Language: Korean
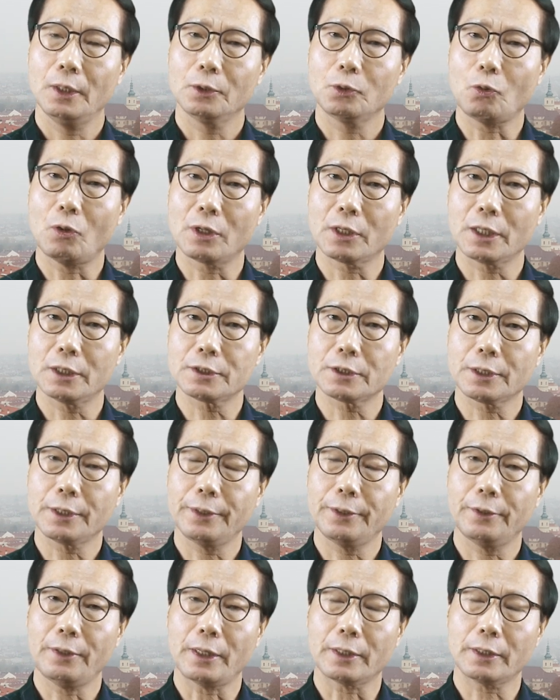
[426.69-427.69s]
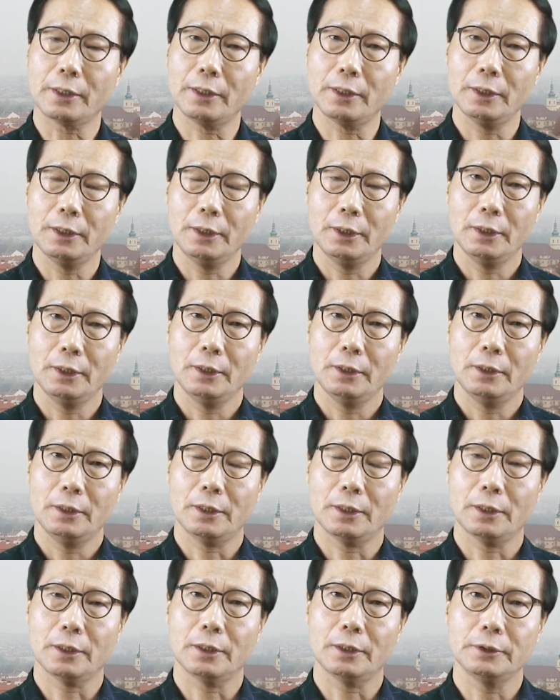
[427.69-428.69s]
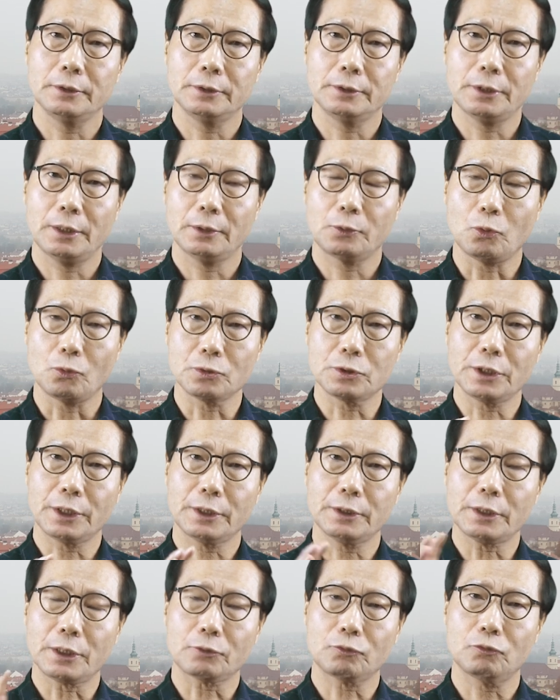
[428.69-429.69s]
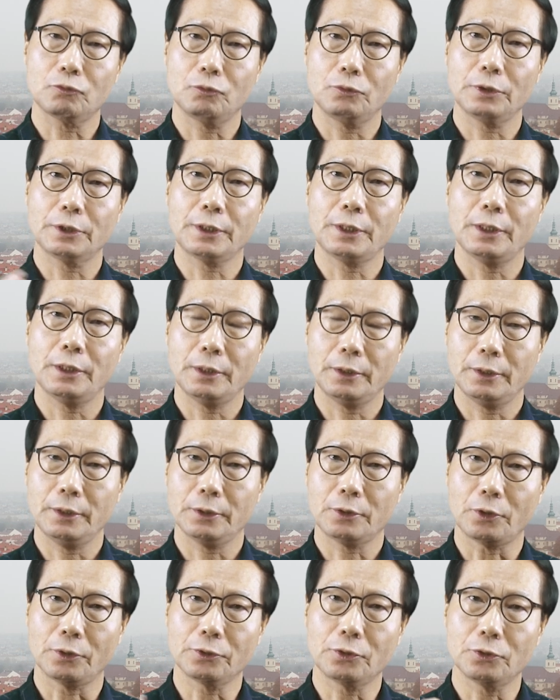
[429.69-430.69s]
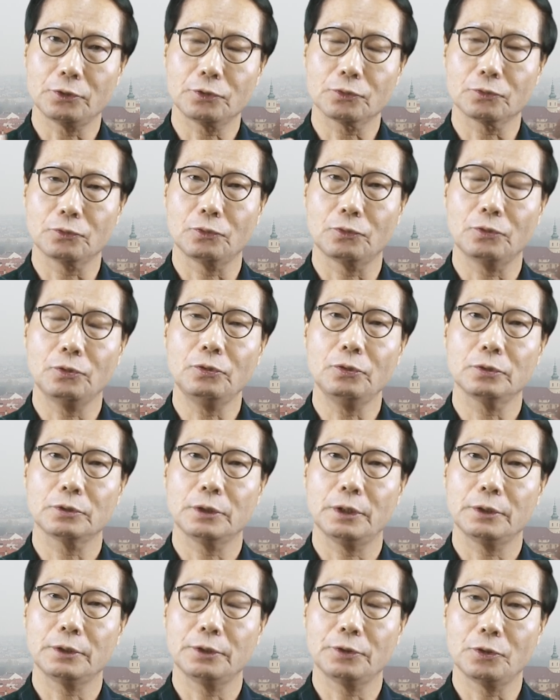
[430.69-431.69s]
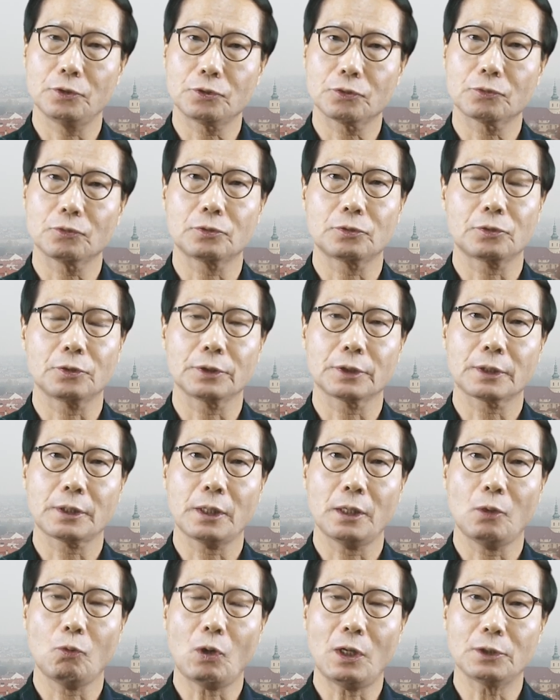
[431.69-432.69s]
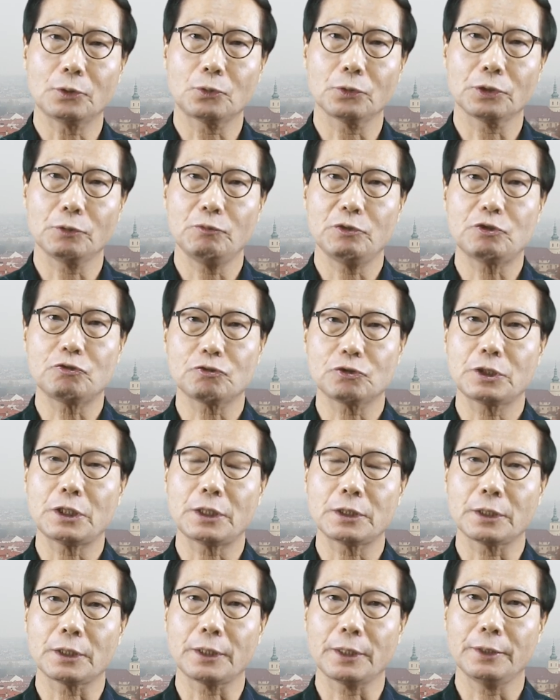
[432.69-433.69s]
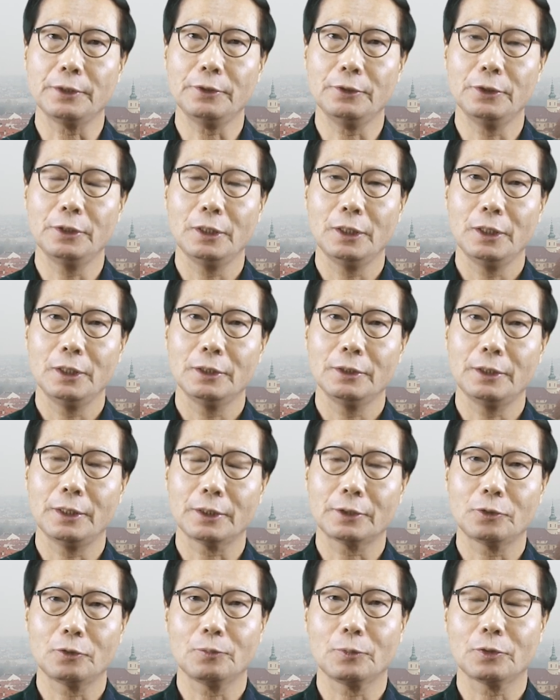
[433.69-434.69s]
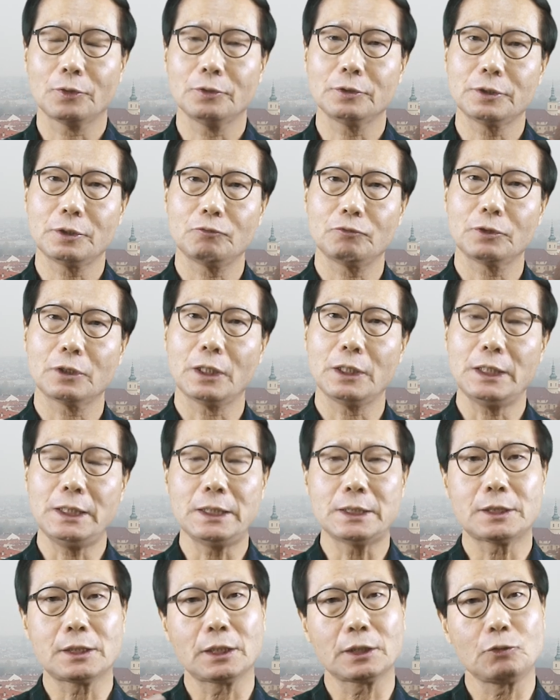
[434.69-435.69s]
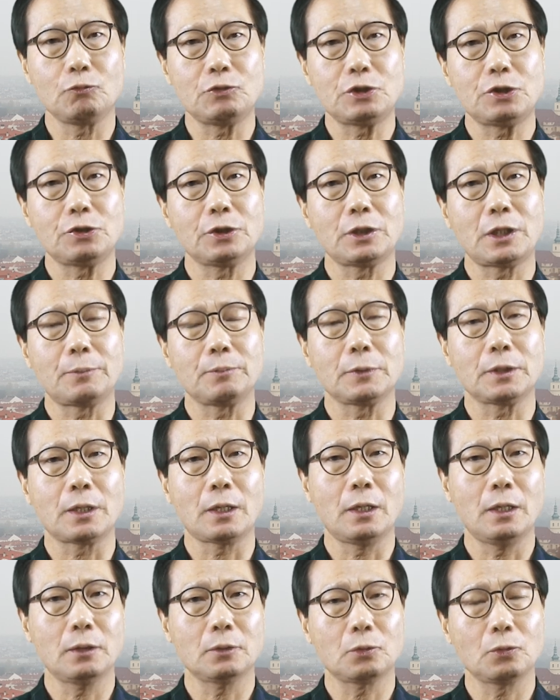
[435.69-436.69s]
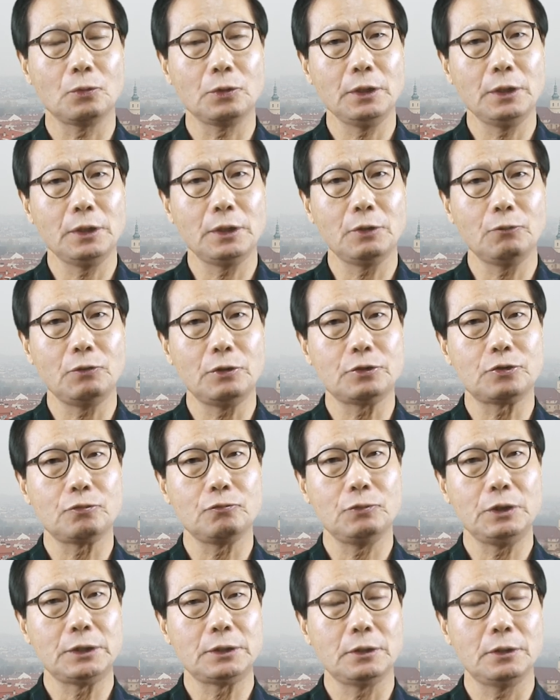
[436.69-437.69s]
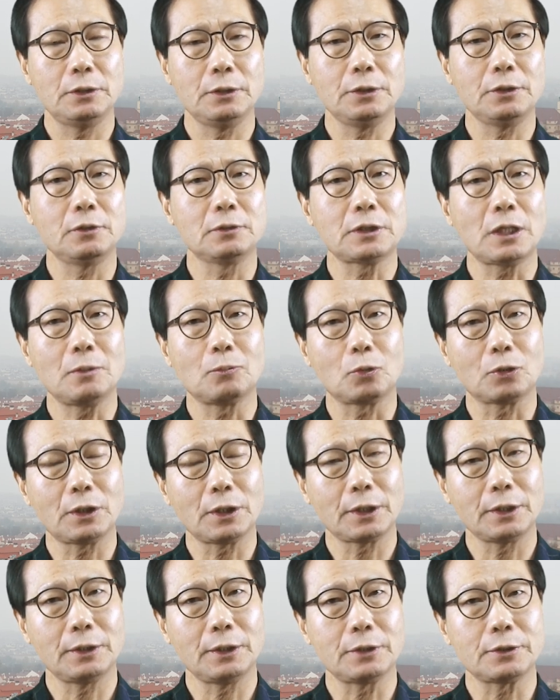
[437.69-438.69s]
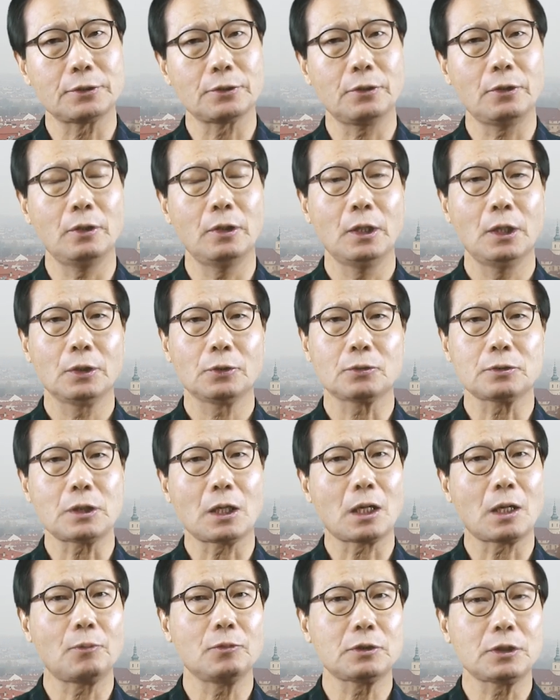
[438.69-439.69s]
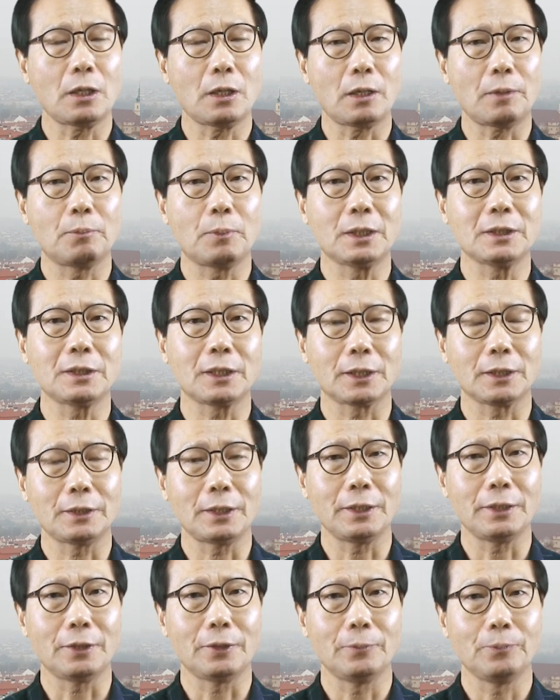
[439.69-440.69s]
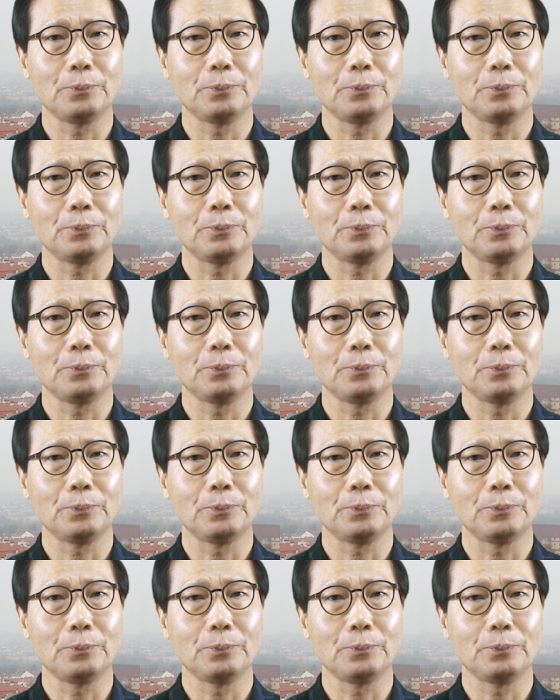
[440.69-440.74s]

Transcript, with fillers: 또 한 가지가요. 아까 아, 이제 동작이 자꾸 이렇게 예, 더뎌지고 네, 느려지고 그러니까 활동이 위축되잖아요. 네, 그러면은 이제 우리가 일상이 위축이 됩니다. 또 일이 위, 일을 잘 못하게 되죠. 또 사람을 잘 안 만나게 돼요.